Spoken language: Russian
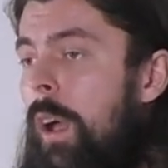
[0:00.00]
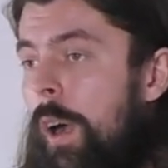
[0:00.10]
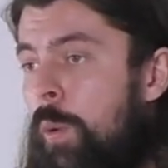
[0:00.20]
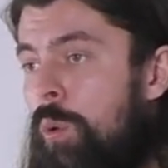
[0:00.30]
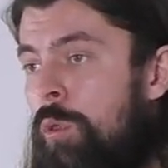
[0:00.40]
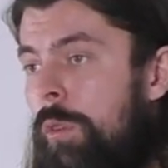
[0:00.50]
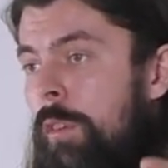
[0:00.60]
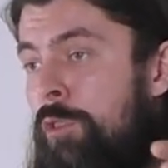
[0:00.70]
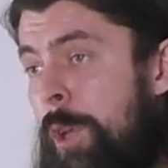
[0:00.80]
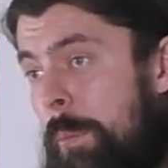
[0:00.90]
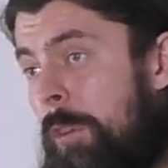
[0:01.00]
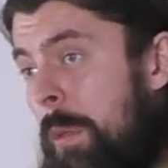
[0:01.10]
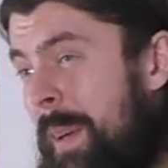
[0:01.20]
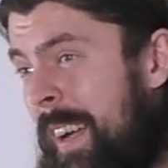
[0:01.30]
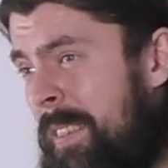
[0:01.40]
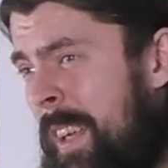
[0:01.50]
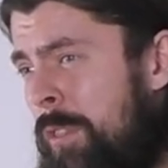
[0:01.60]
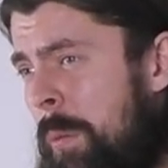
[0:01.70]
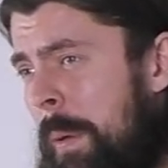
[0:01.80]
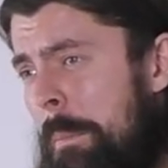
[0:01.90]
окружен фермерскими
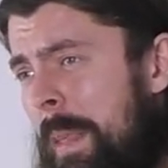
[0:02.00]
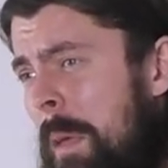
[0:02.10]
хозяйствами.